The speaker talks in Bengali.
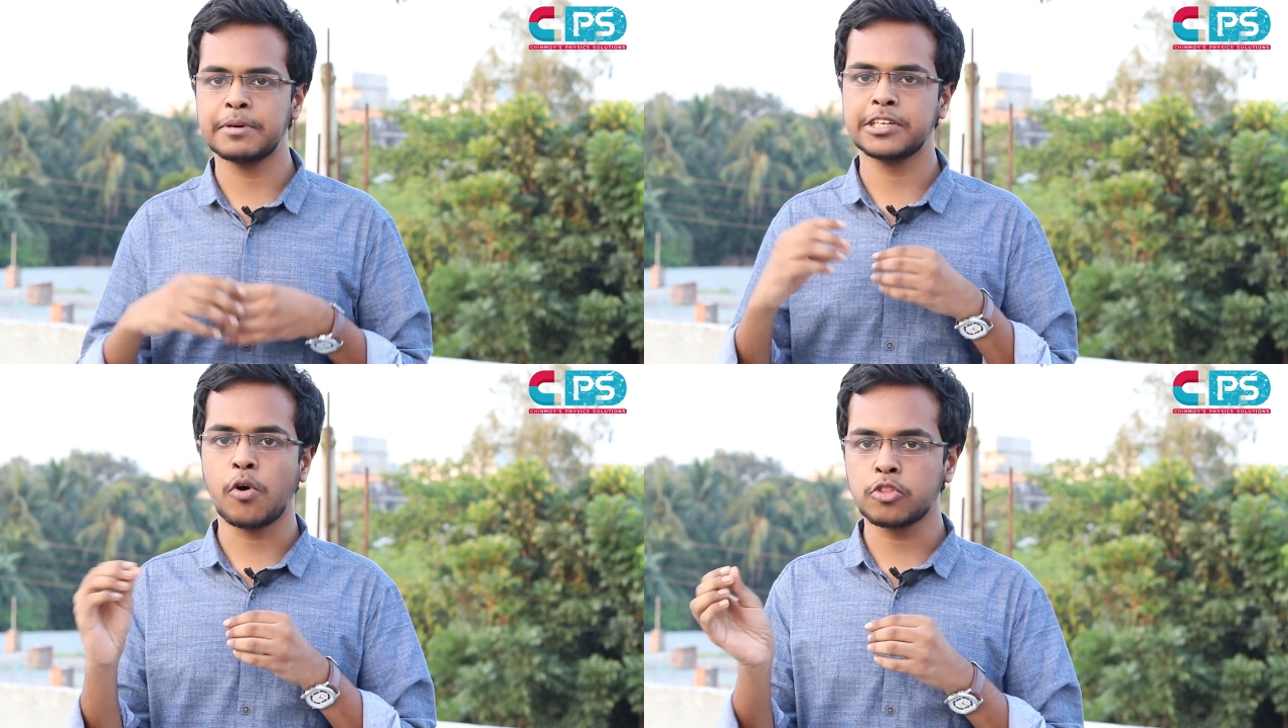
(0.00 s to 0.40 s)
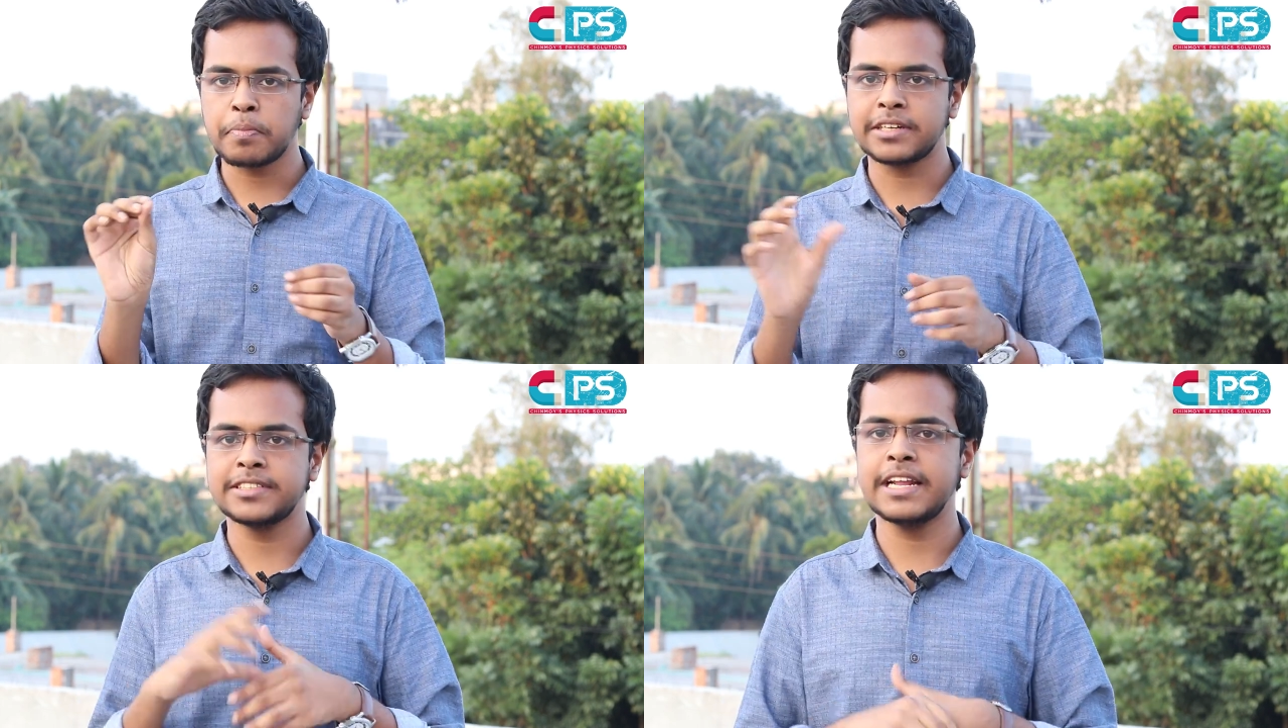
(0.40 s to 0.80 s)
দেখবে যে কত
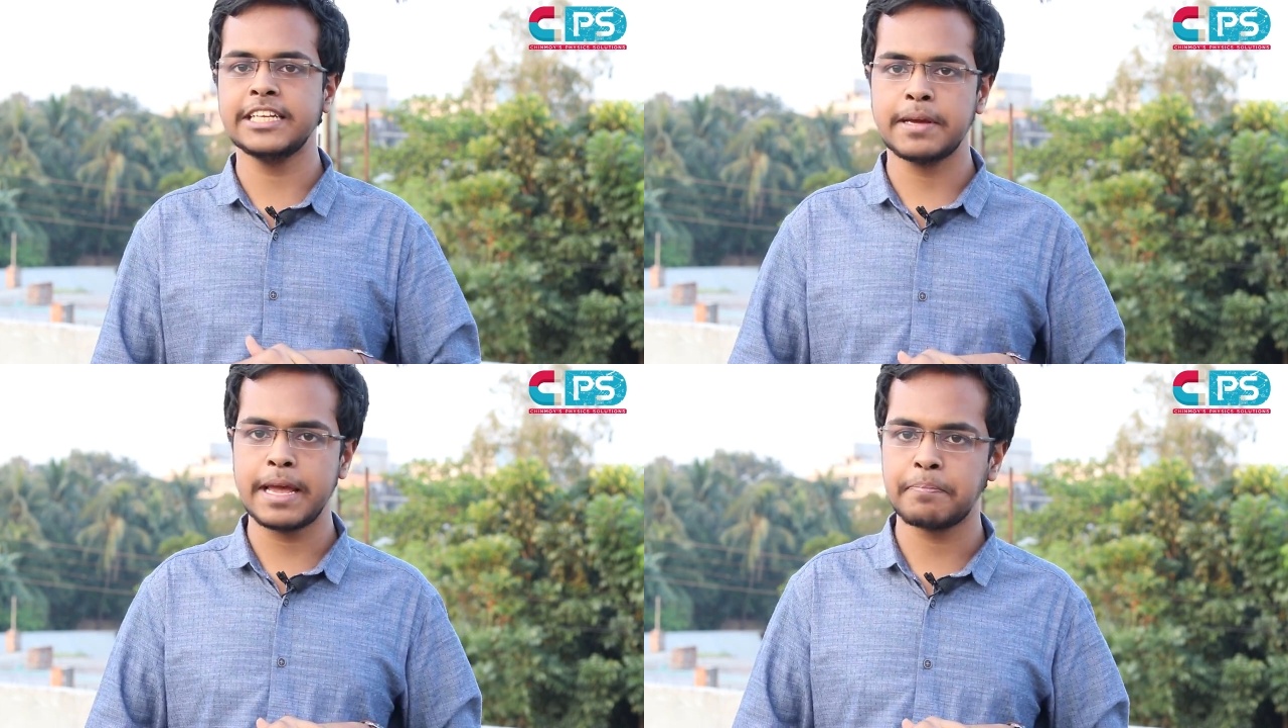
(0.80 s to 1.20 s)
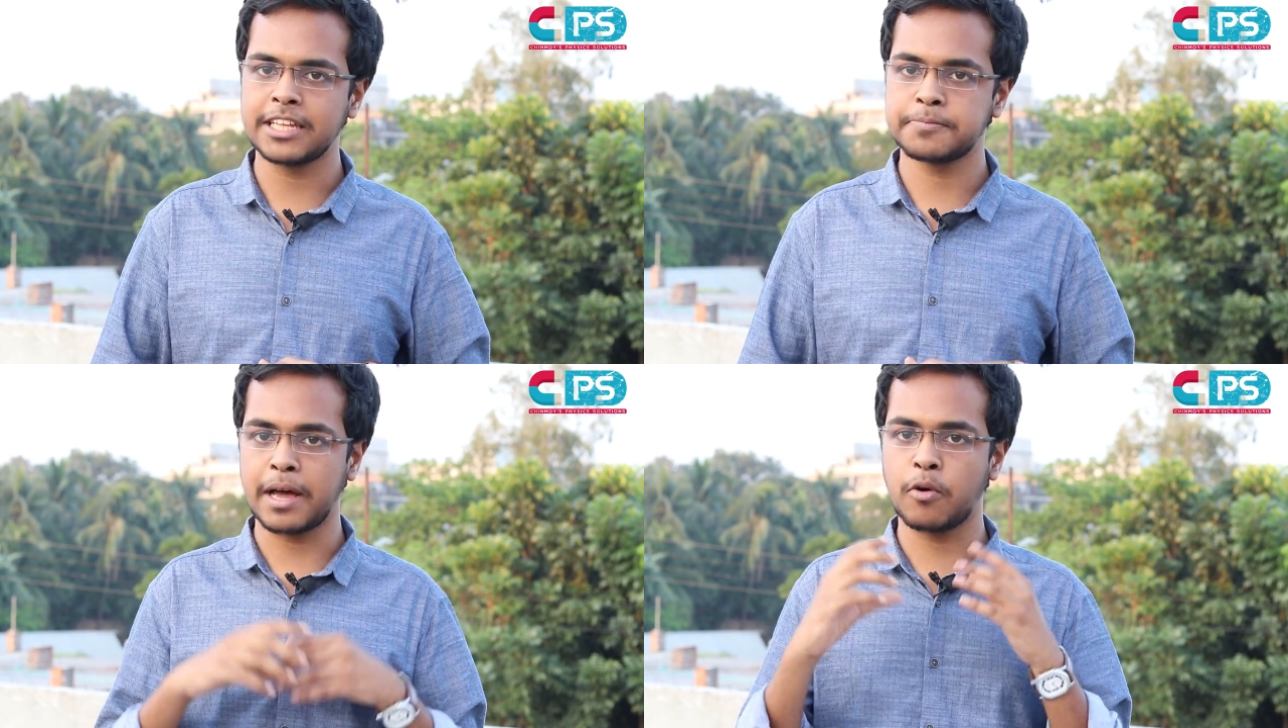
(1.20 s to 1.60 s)
পার্সেন্ট এইচ এ
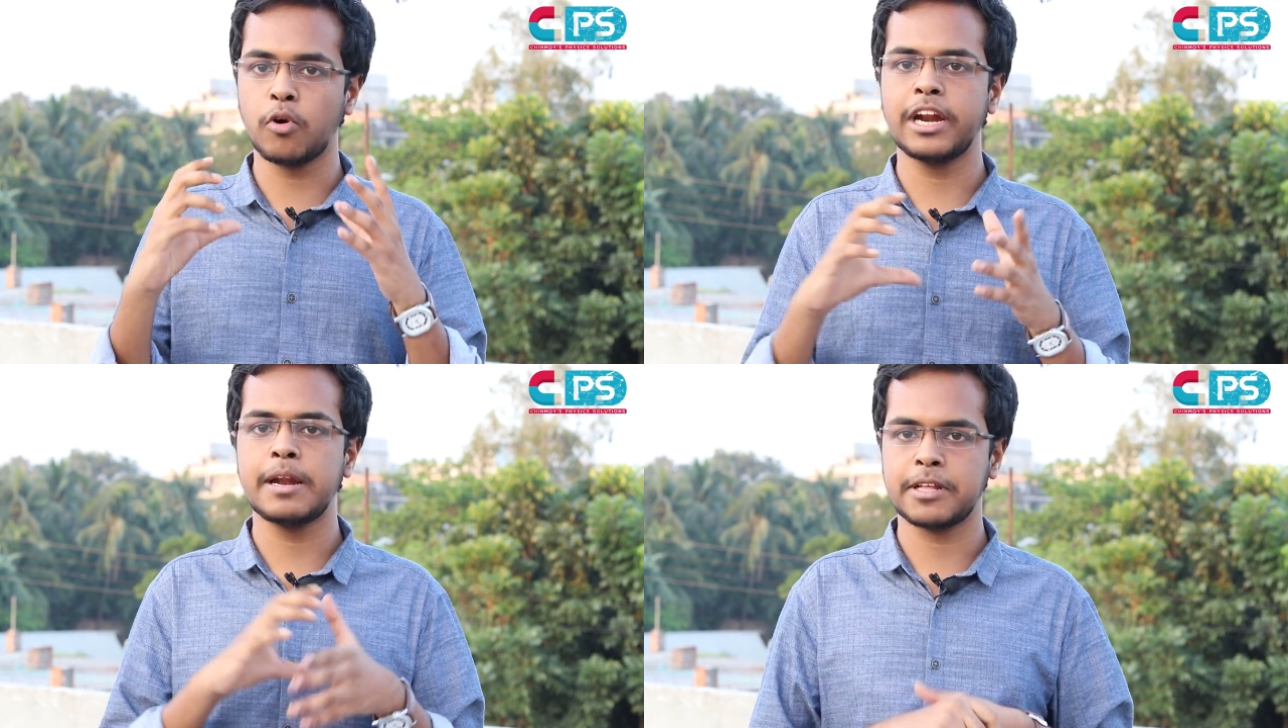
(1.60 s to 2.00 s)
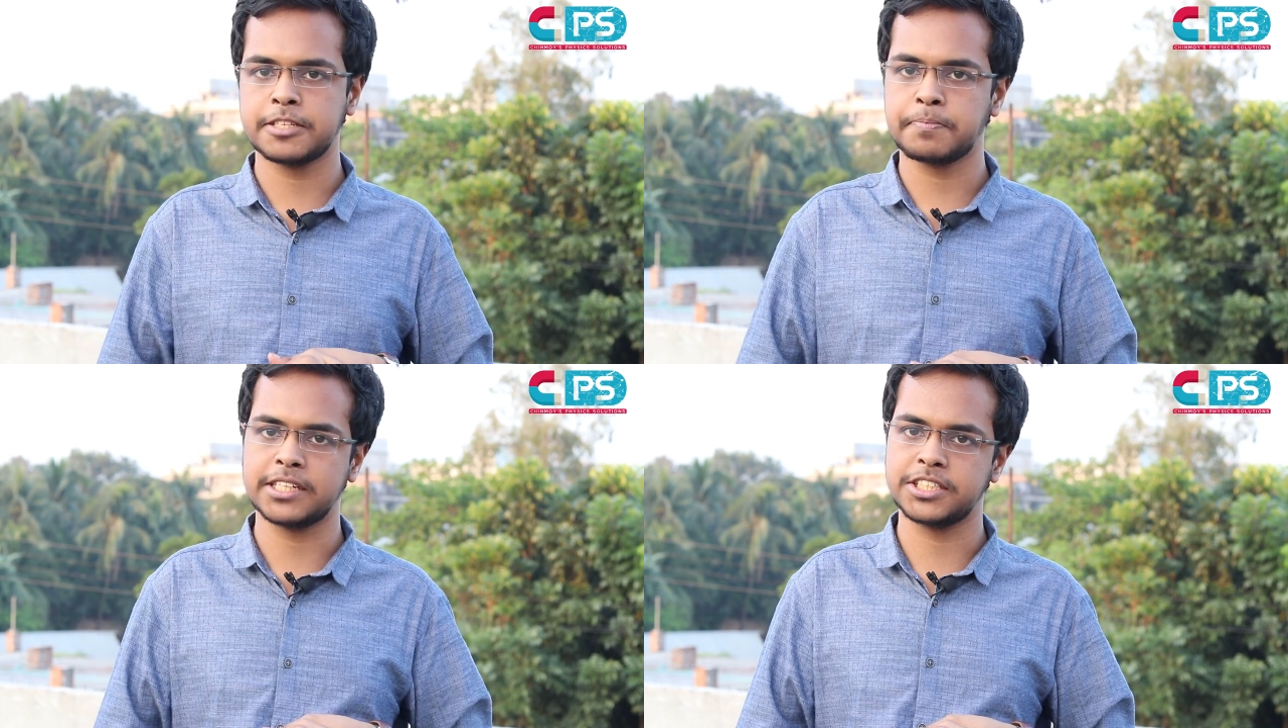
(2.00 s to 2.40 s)
প্লাস বা গোল্ডেন এ
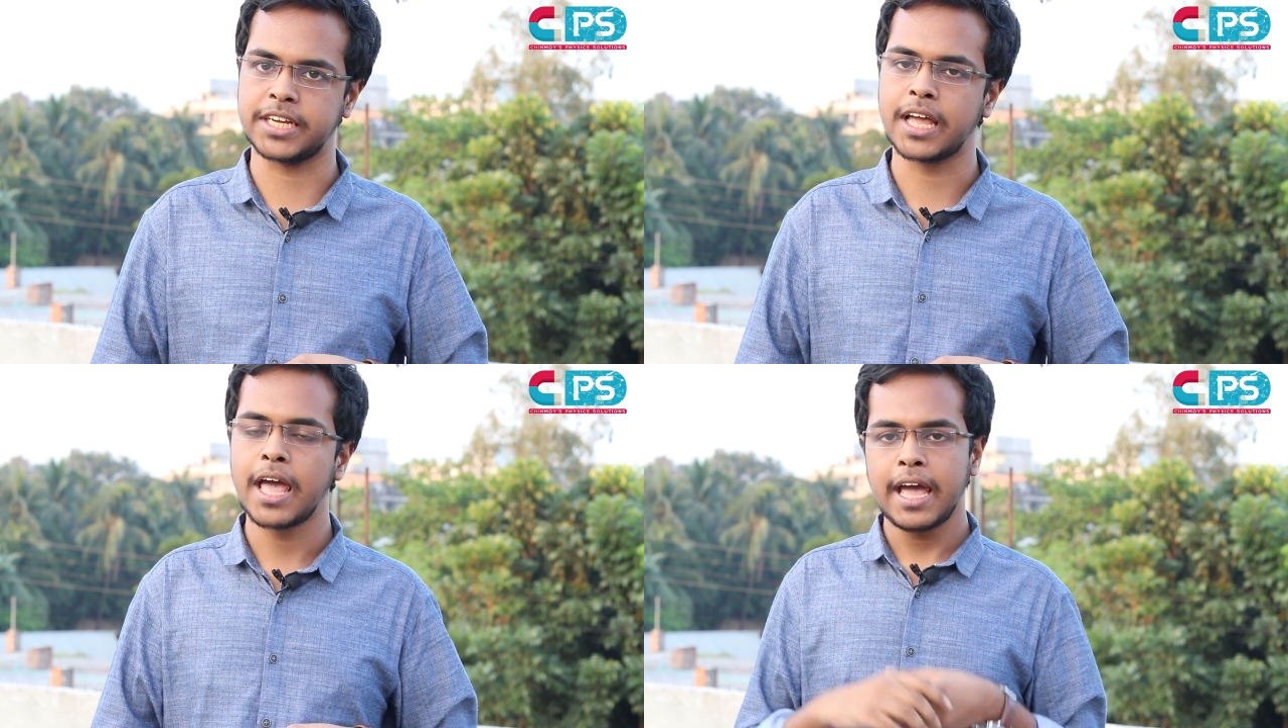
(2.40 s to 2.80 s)
প্লাস পাচ্ছে